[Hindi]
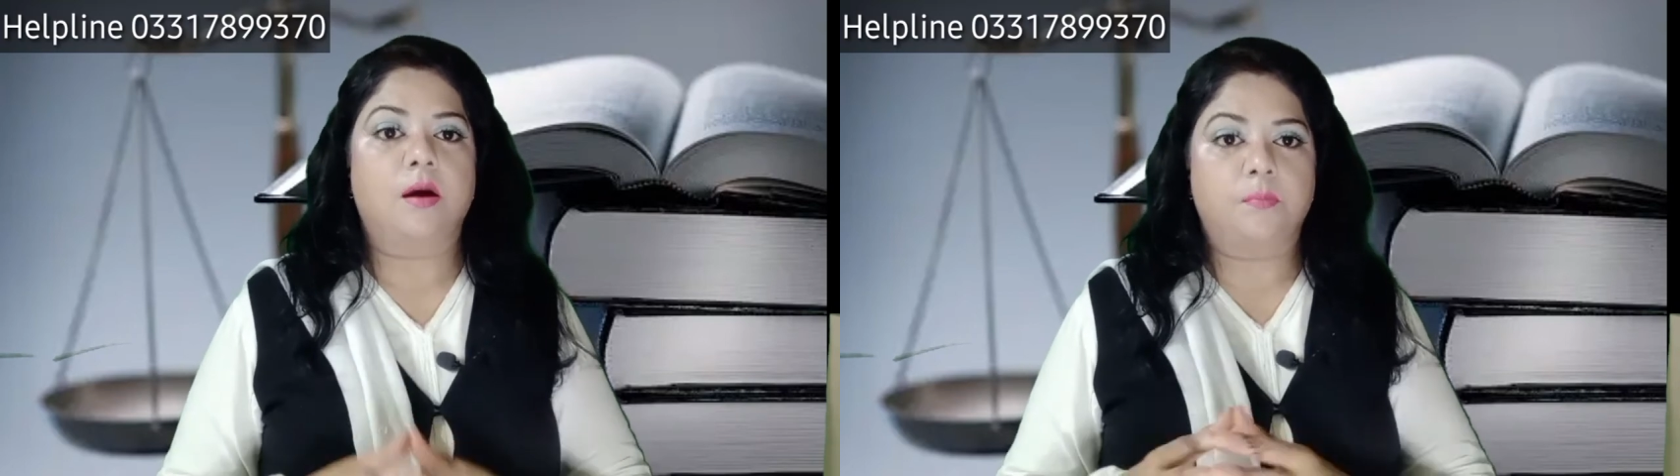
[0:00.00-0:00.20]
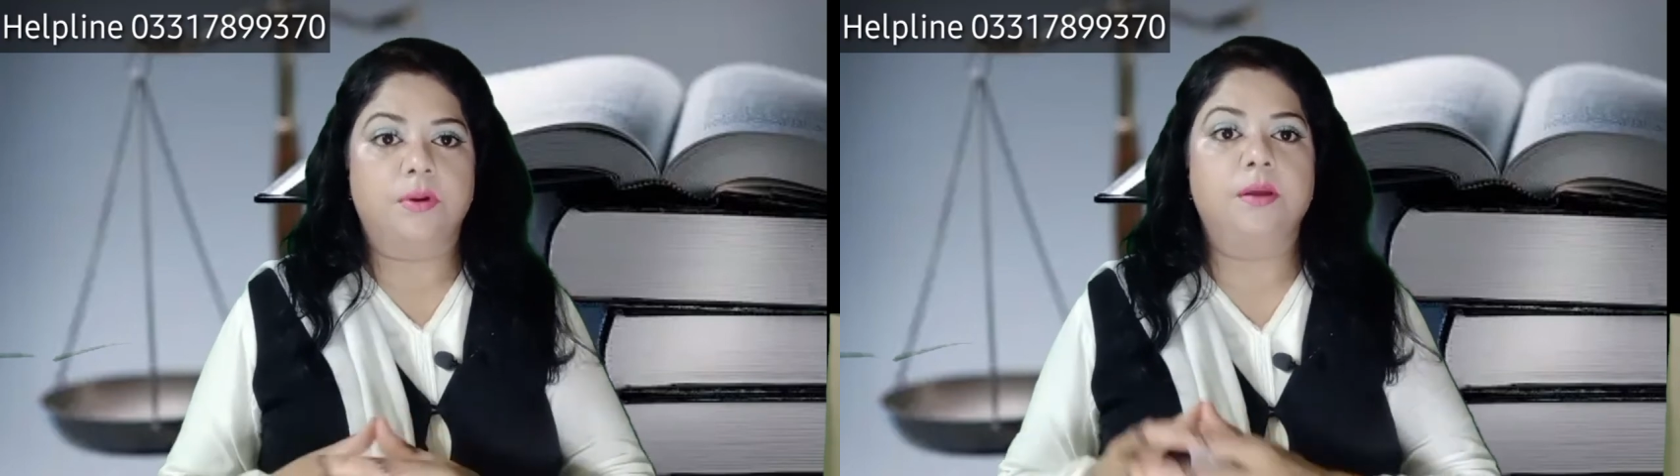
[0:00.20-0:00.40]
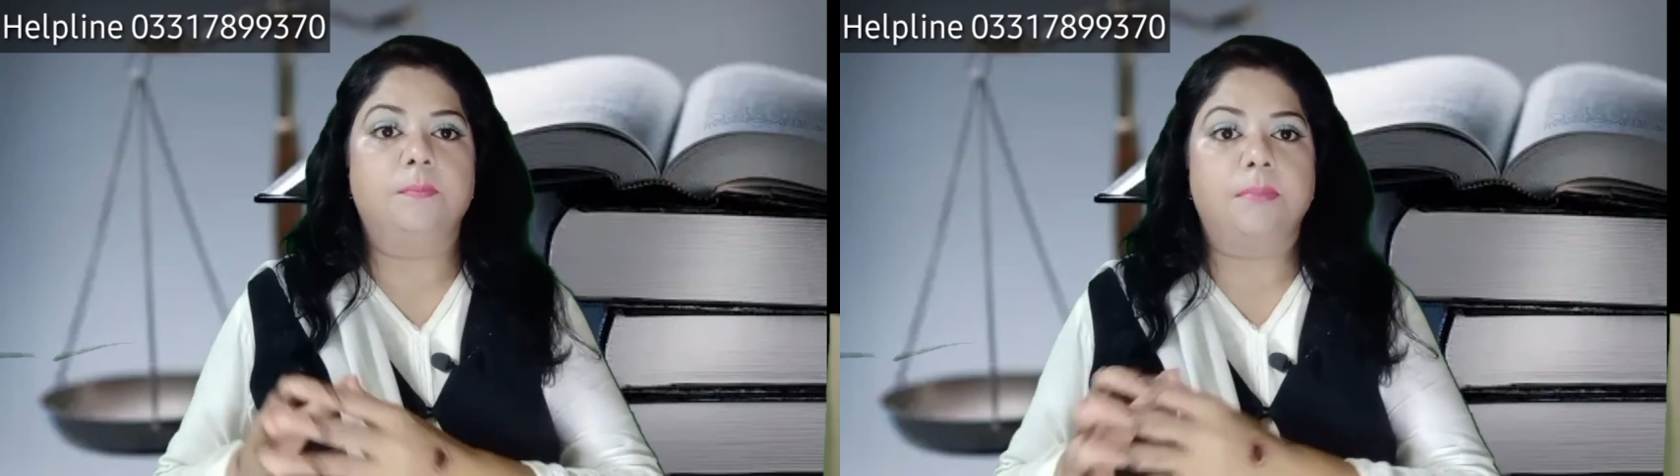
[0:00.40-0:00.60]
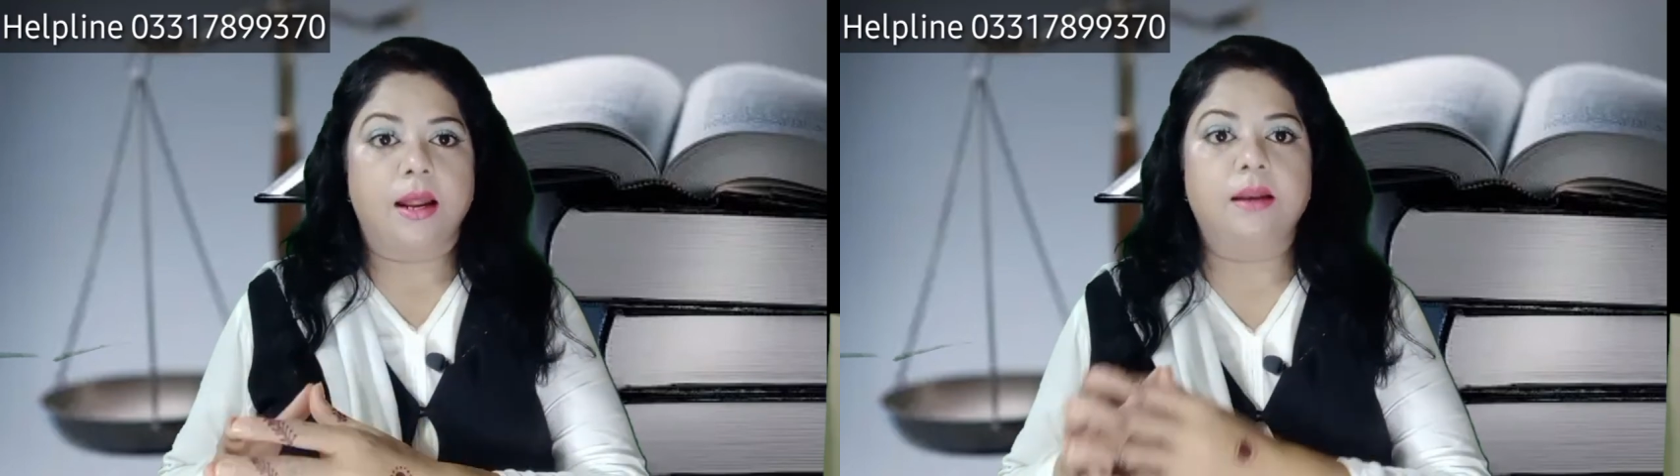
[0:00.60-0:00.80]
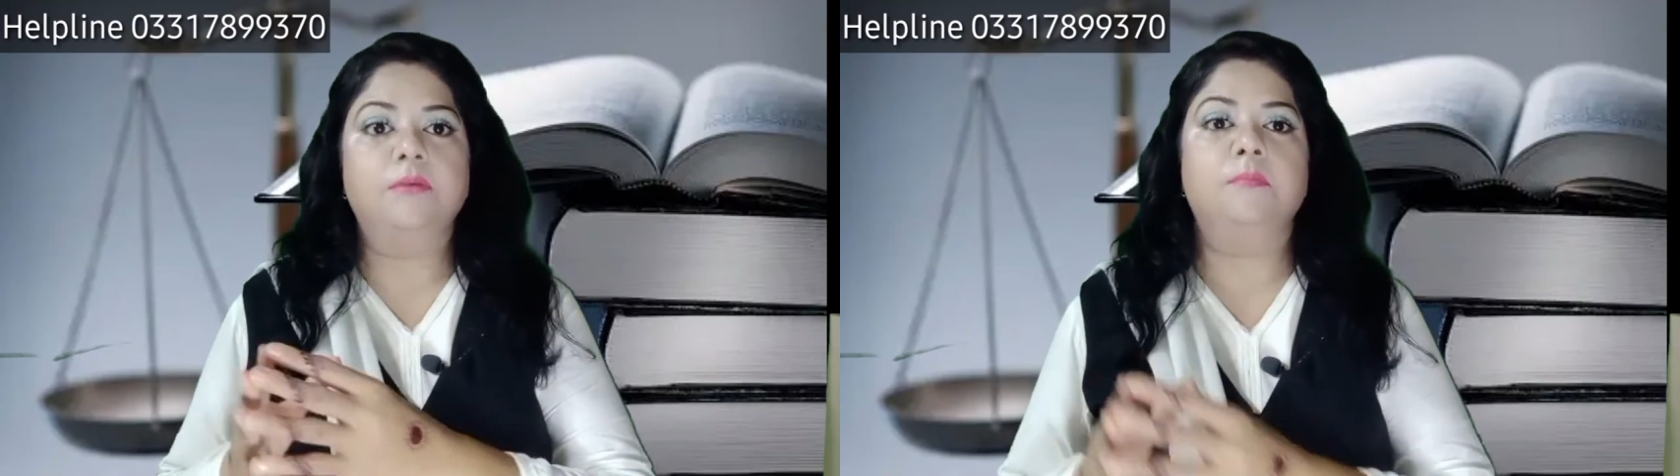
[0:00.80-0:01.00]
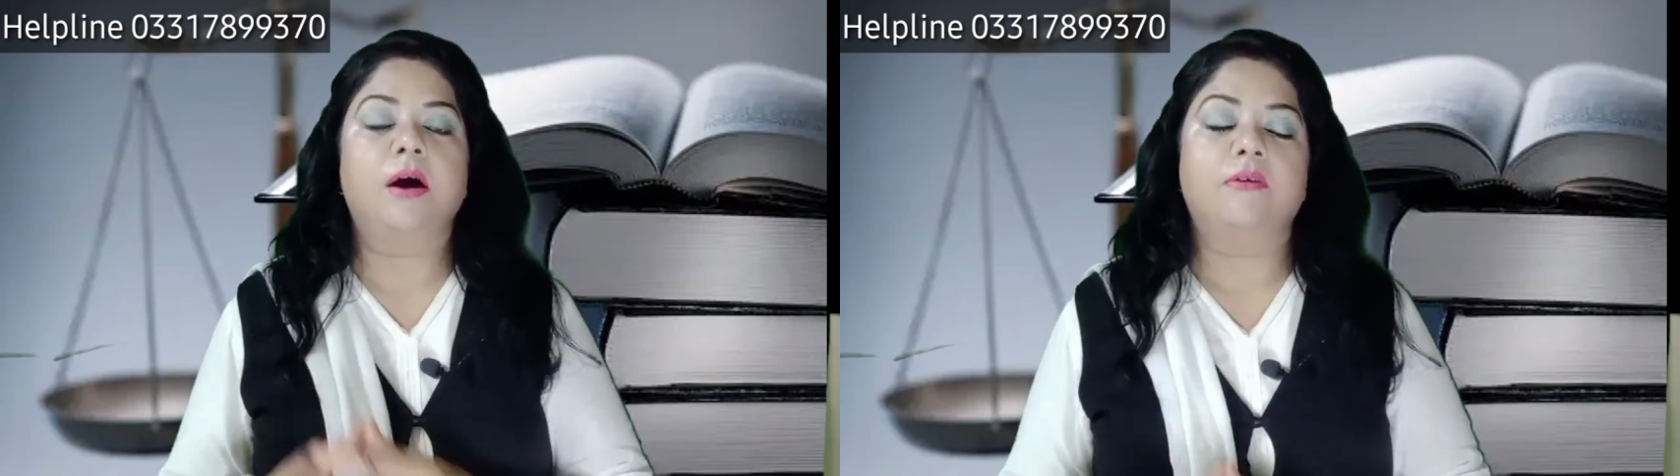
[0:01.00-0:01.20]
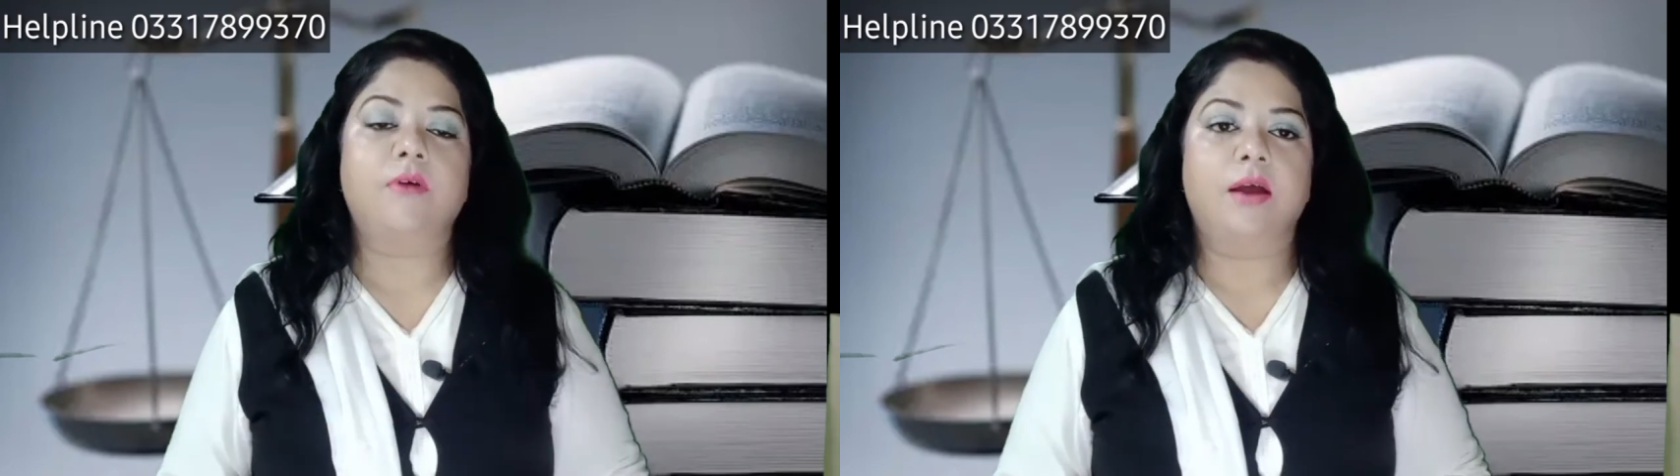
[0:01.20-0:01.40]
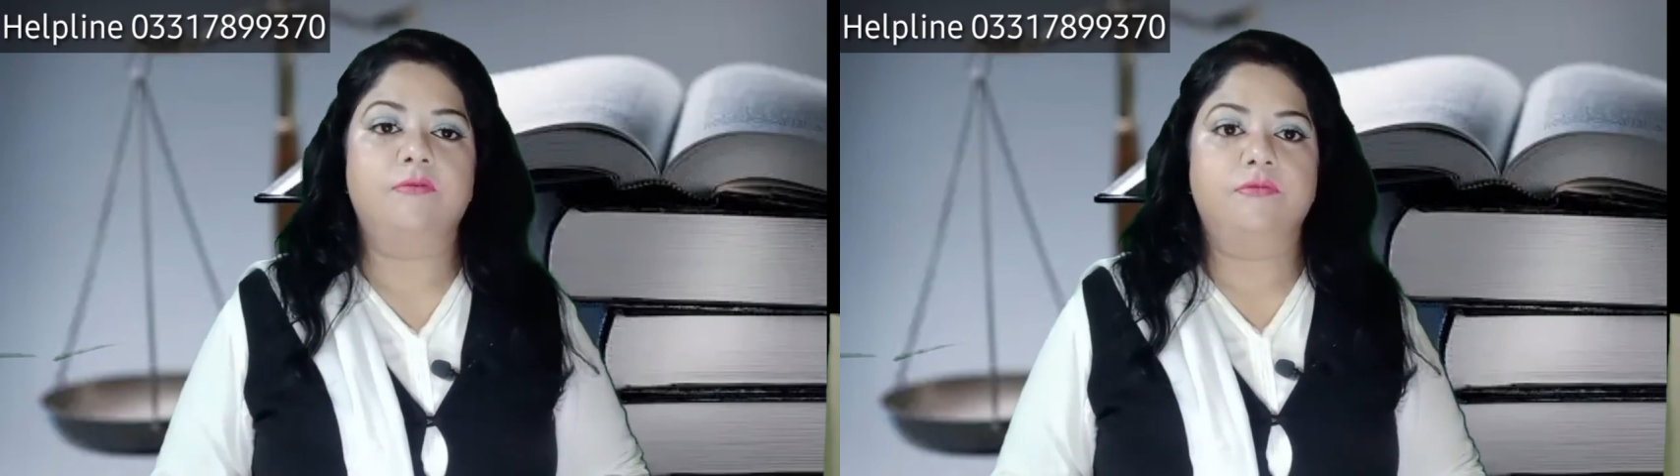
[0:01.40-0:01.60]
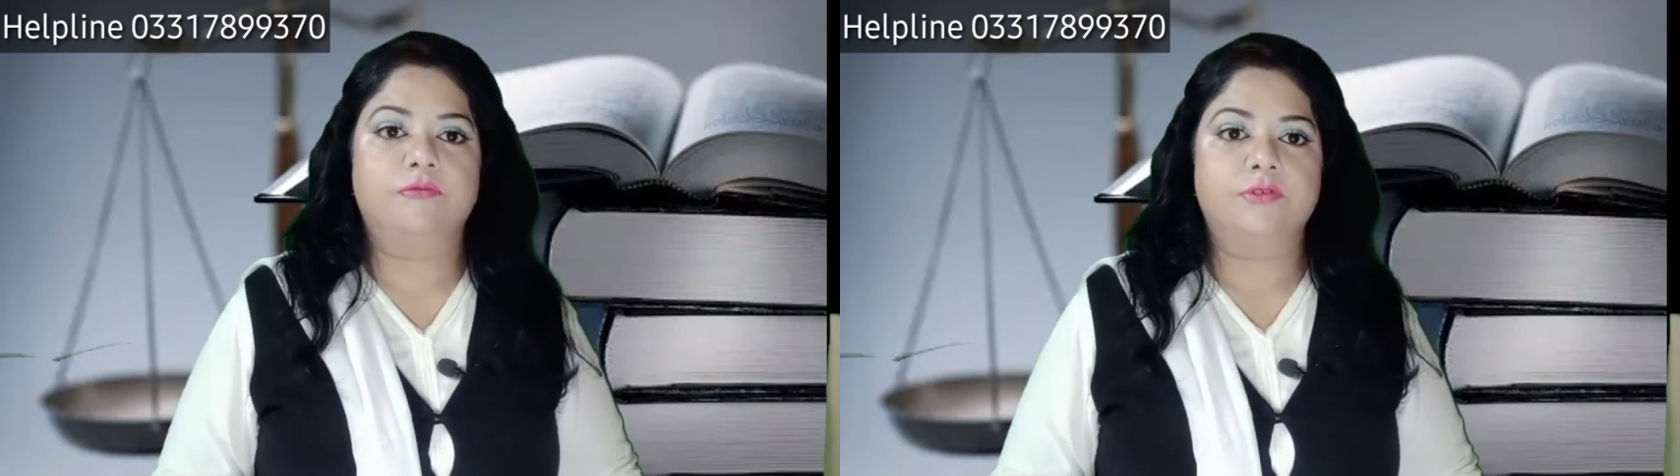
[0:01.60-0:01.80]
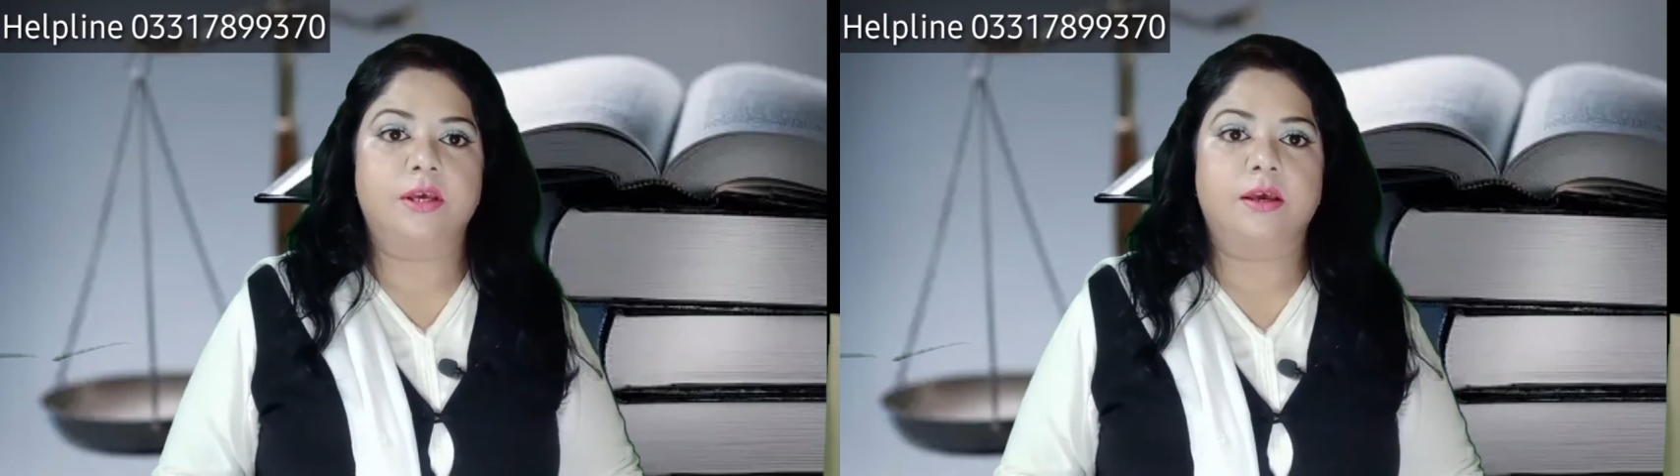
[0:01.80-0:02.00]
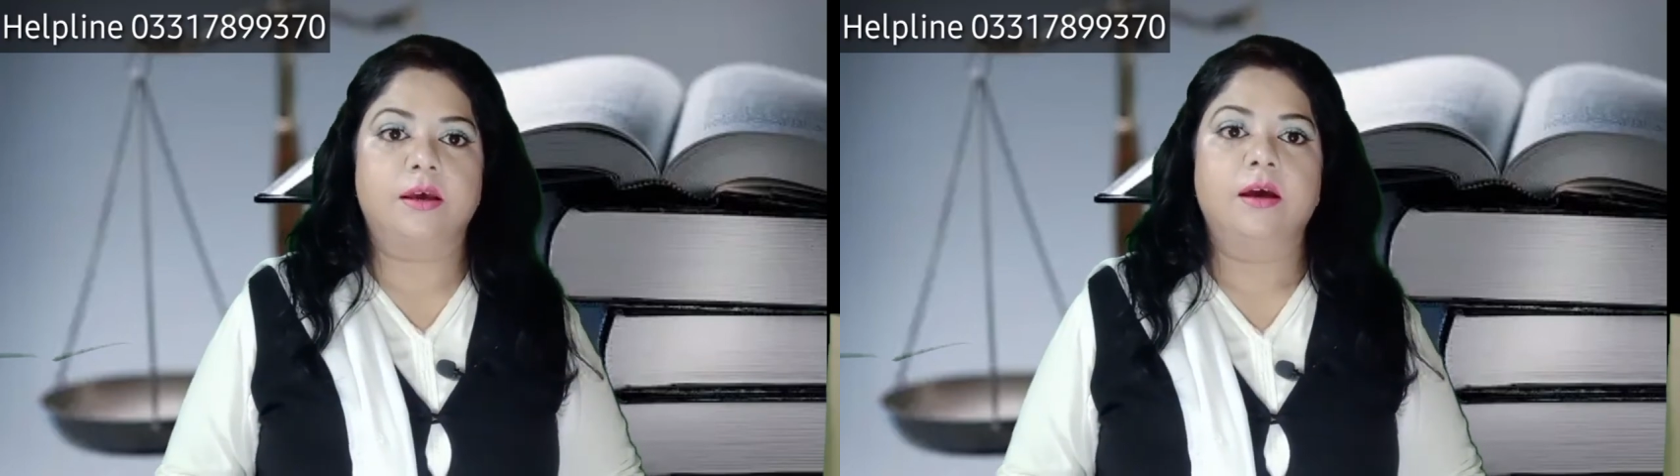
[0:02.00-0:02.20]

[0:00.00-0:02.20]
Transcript: अपनी पहली वाइफ से